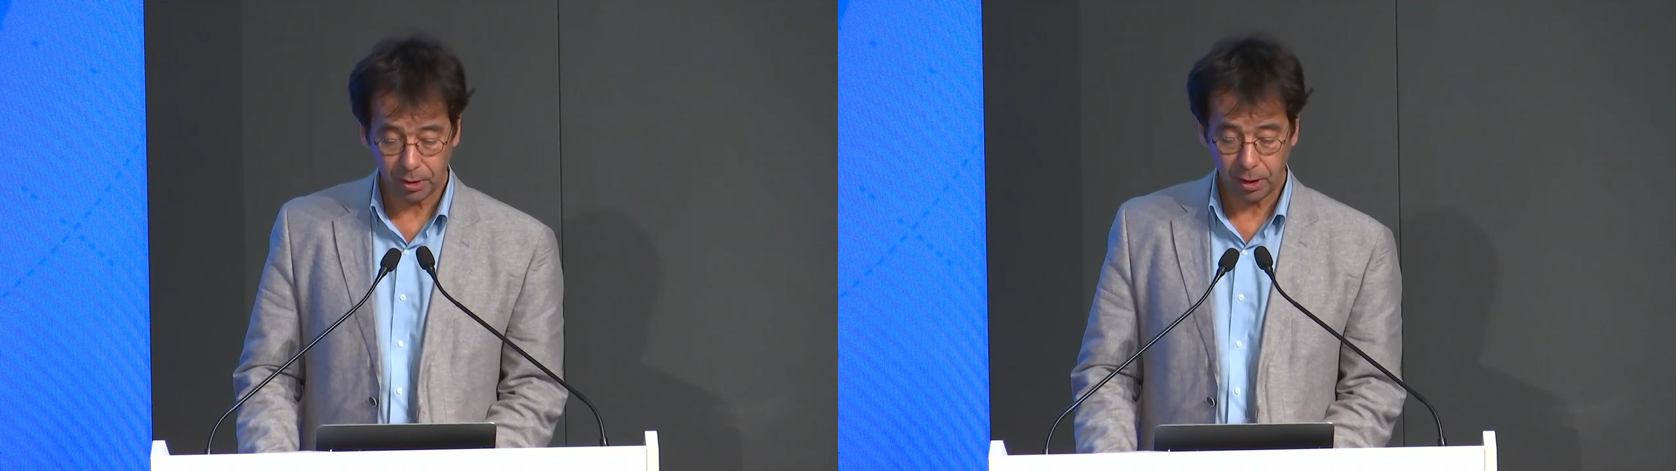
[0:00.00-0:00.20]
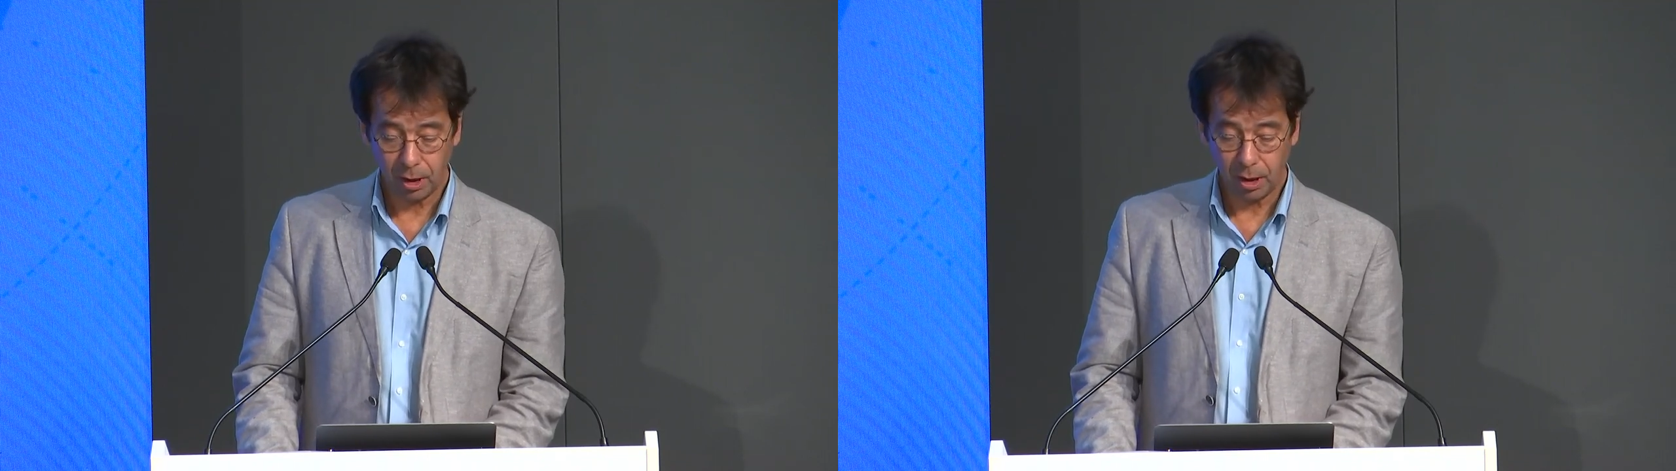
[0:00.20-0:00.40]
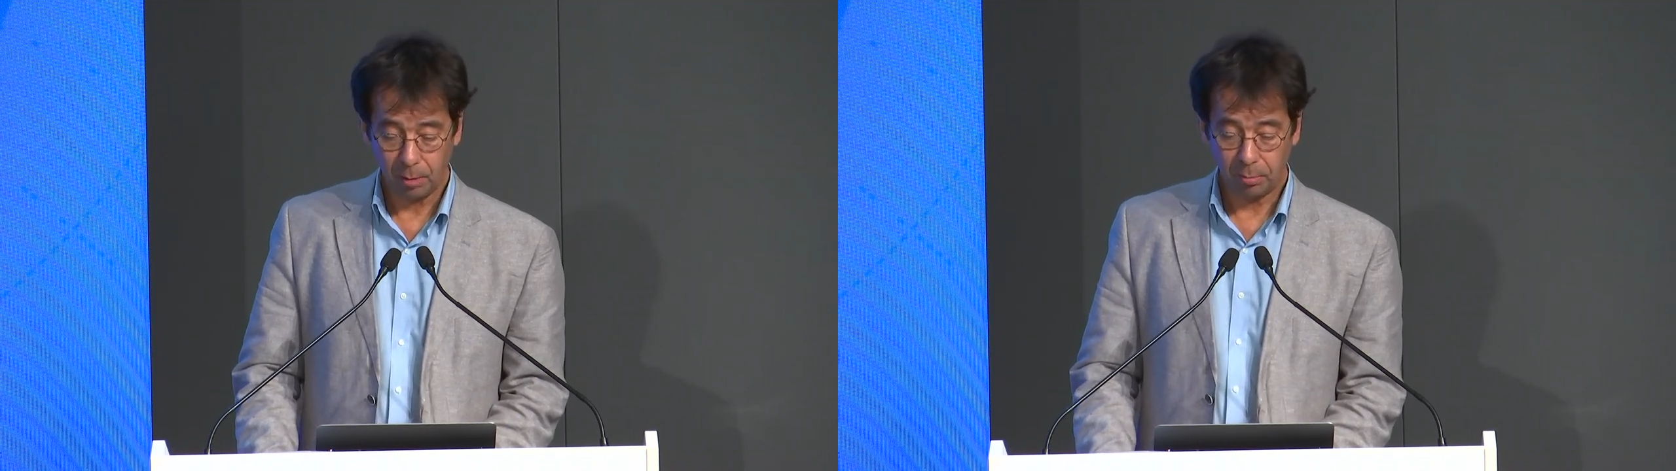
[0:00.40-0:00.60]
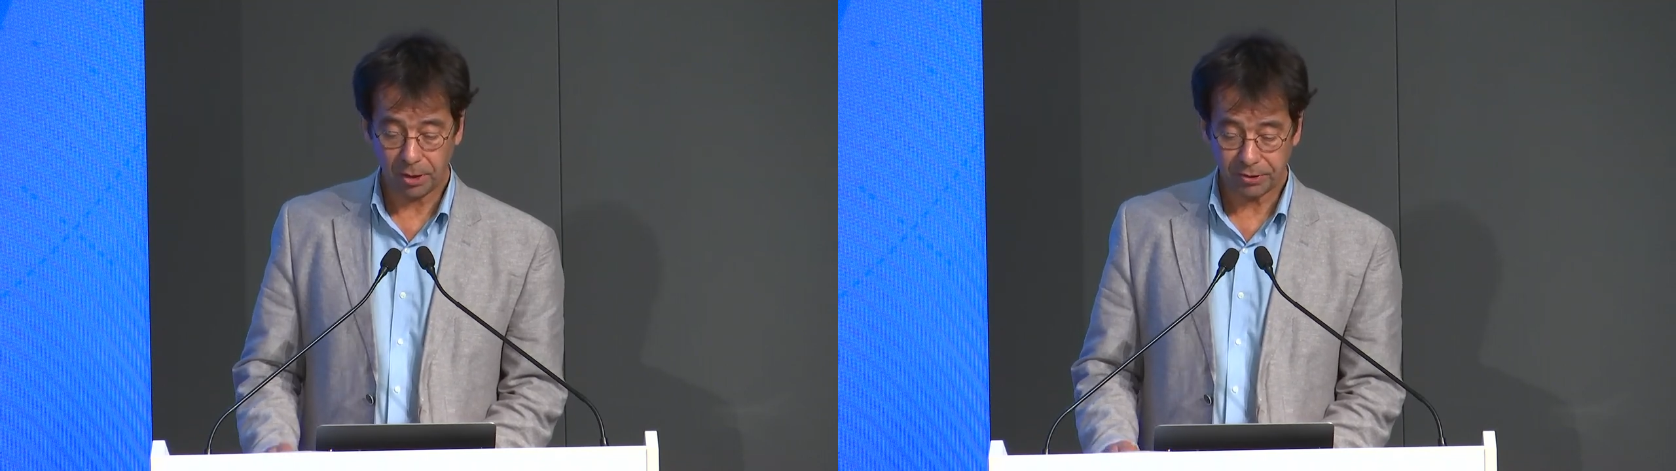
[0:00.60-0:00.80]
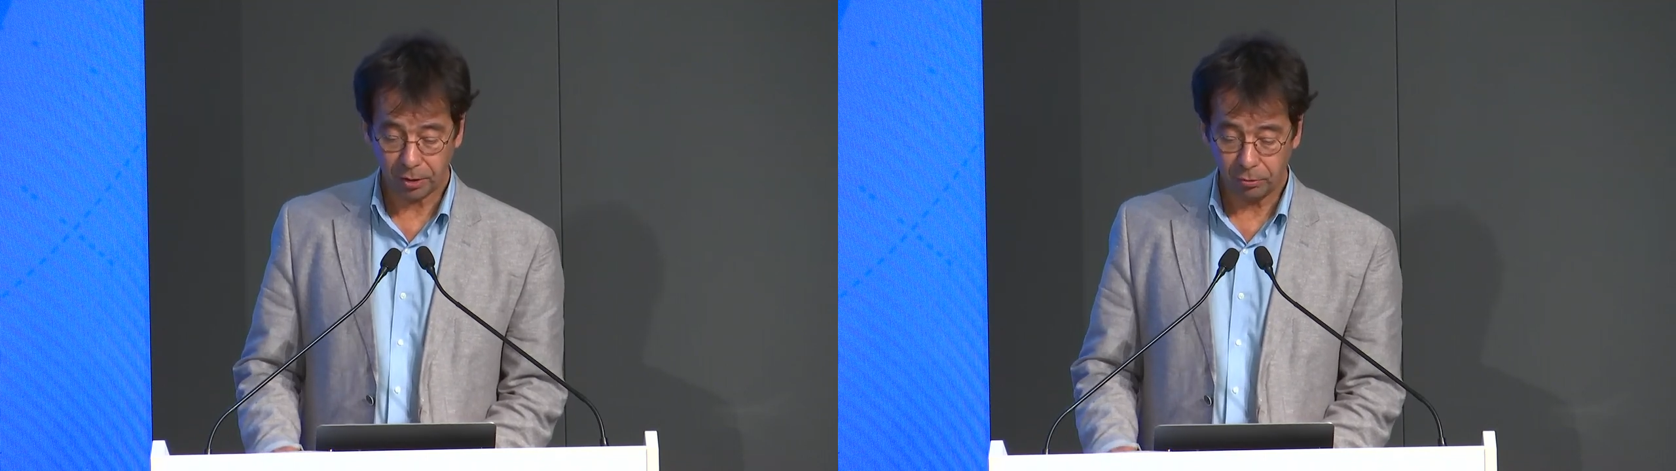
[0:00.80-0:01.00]
avec nos
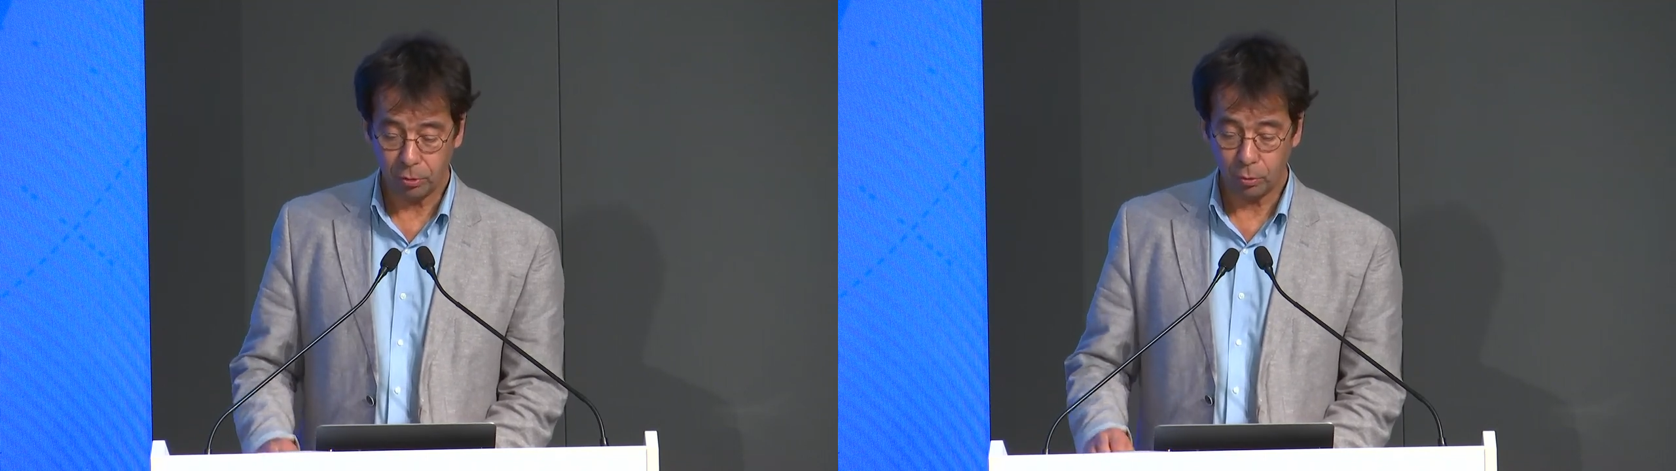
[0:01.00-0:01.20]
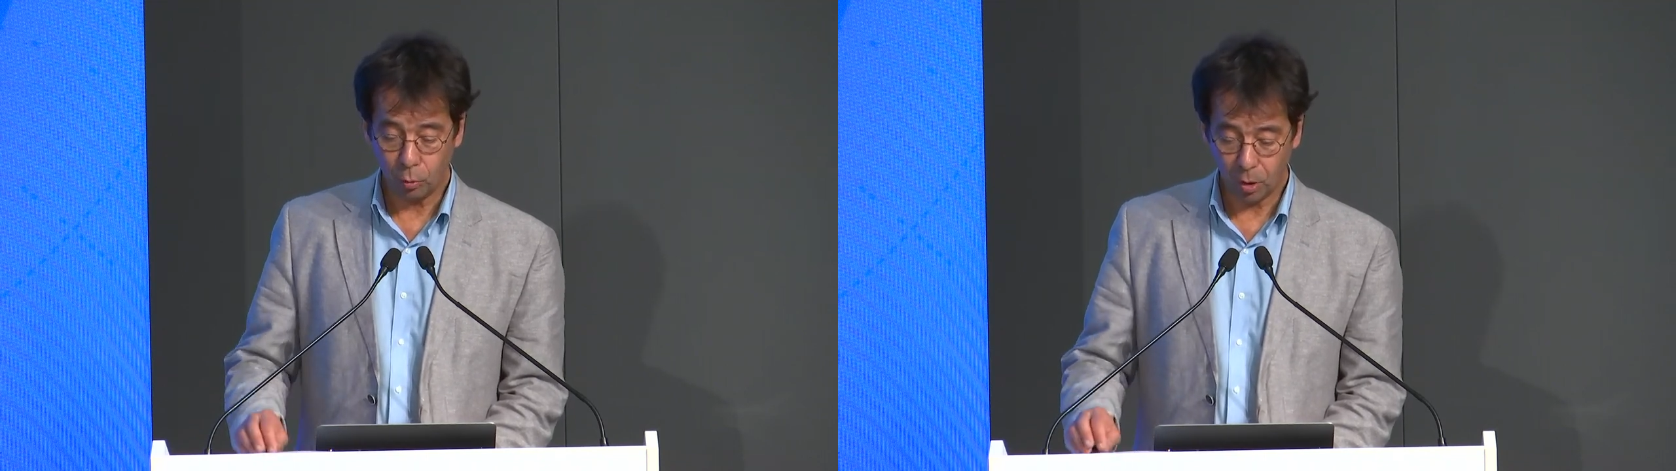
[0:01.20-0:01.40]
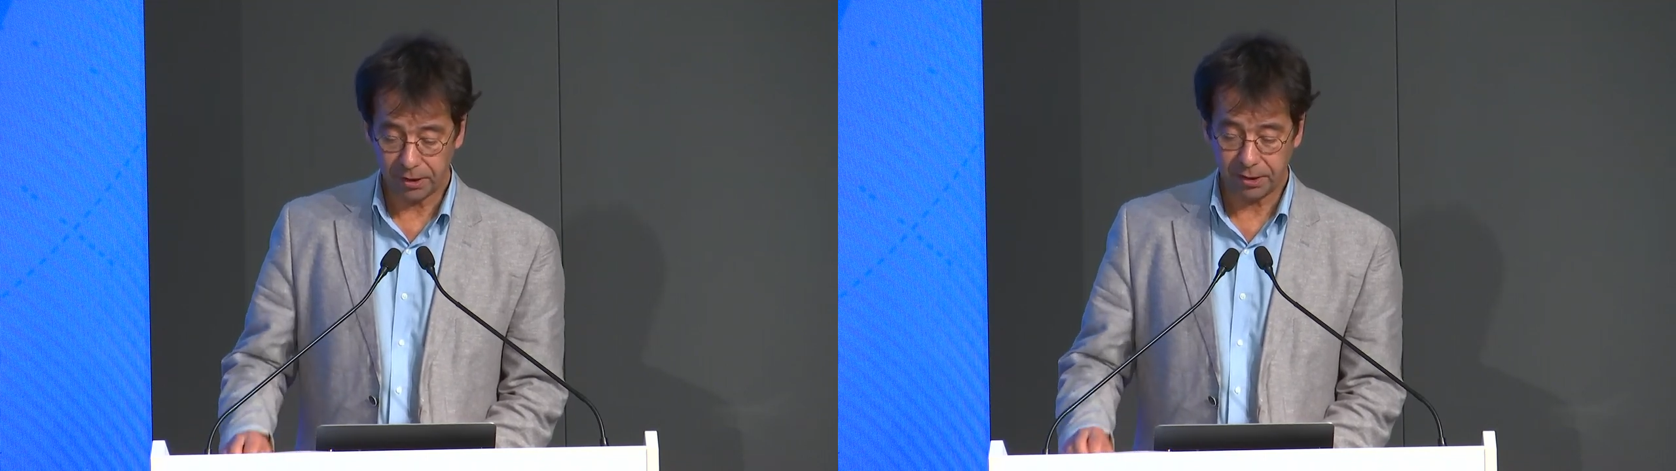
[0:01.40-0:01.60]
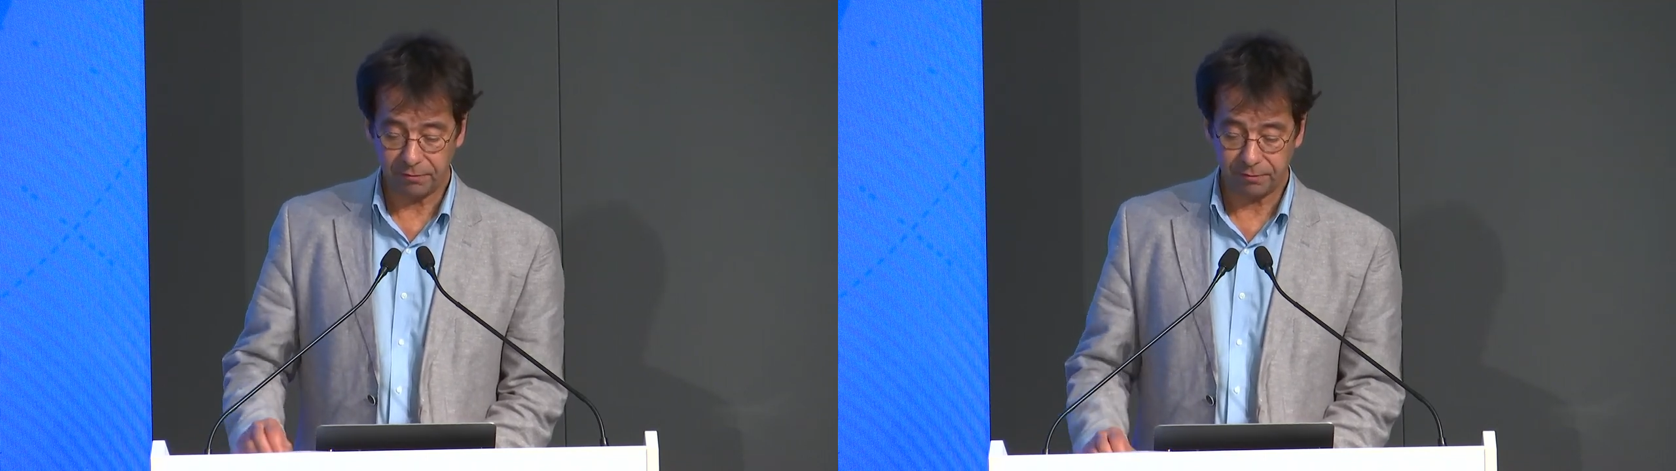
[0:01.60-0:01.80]
partenaires locaux